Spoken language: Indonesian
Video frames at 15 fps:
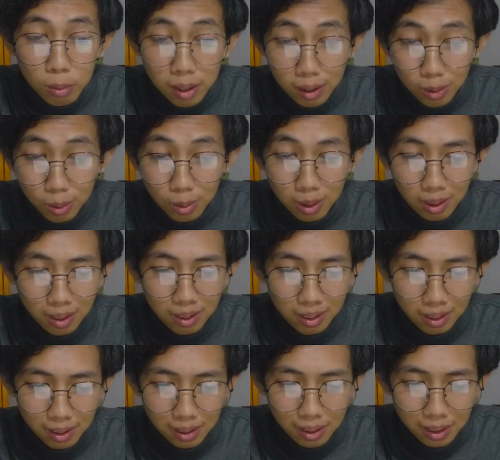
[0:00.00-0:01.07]
rumah lu
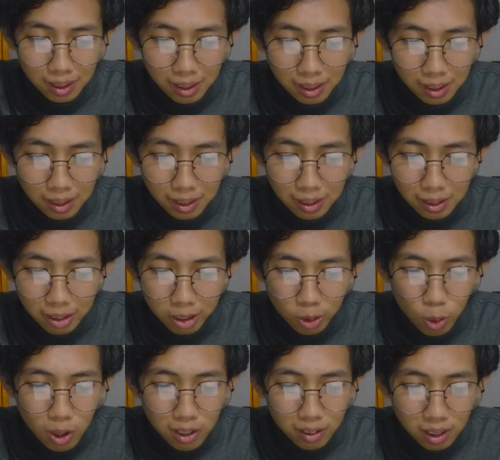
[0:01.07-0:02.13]
katanya ya gue